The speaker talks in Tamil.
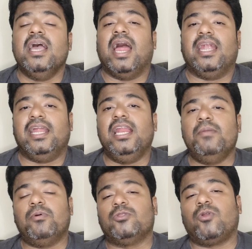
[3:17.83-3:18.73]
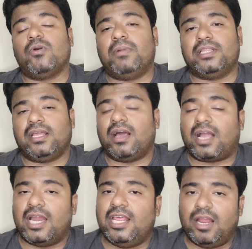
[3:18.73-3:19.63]
அண்ட் டெல்லி பொறுத்தவரைக்கும் பாத்தீங்கன்னா
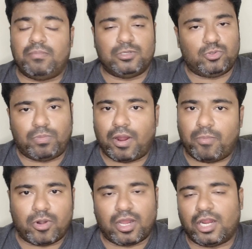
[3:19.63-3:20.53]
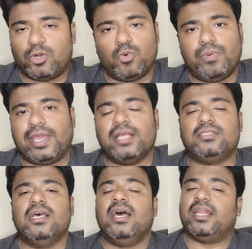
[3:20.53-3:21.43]
கலீல் அஹமத் சூப்பரா போட்டாருங்க டூ விக்கெட்ஸ்
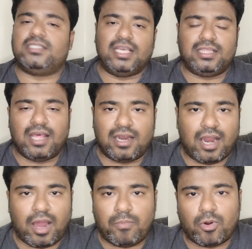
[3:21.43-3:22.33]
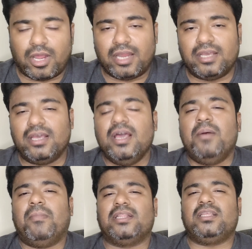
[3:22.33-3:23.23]
ரசிக் தர் நல்லா போட்டாரு
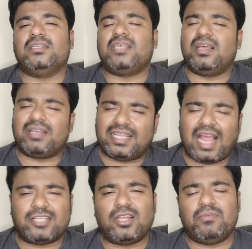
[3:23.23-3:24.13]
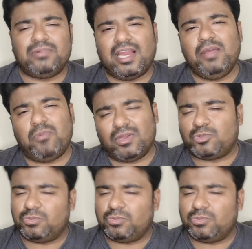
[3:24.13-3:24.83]
மற்ற சில ஆக்சுவலாக டெல்லி போல